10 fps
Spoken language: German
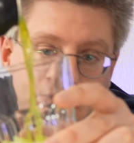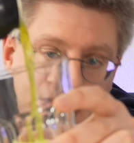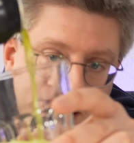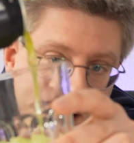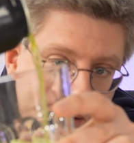
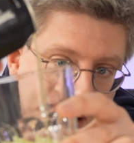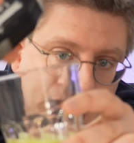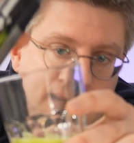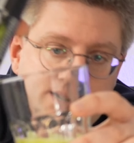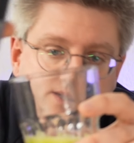Ich nehme
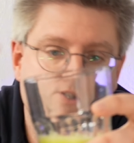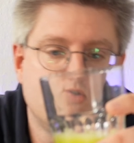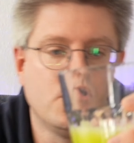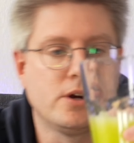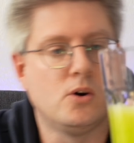alles
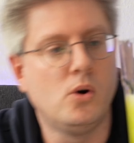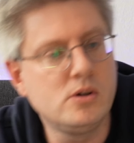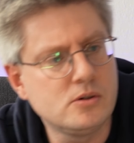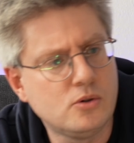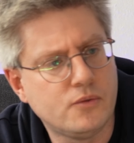zurück.
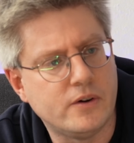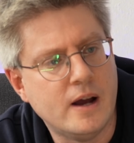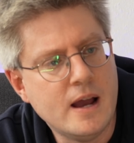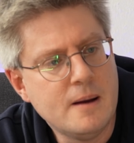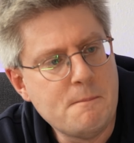Unkenrufe.
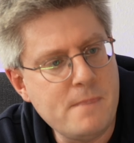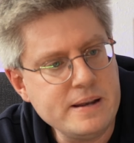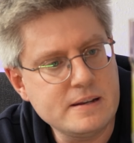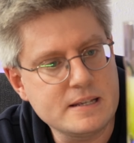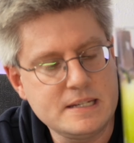
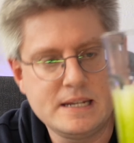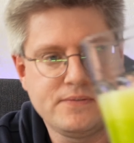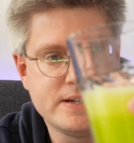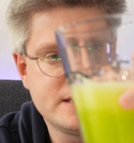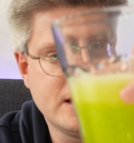Mann, das sieht ja
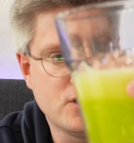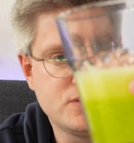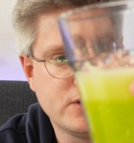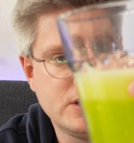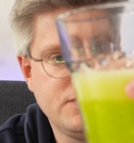fast hier
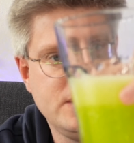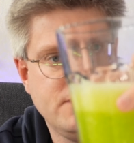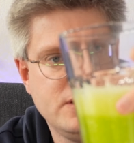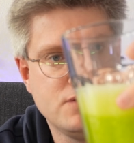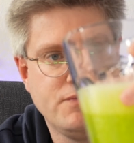aus, wirklich
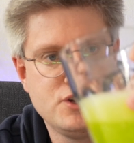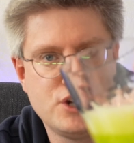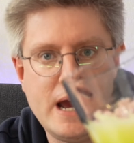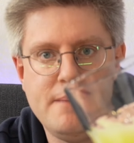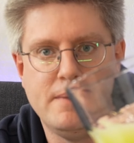wie, wie, wie
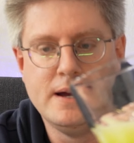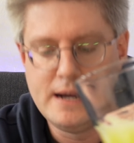Schleim.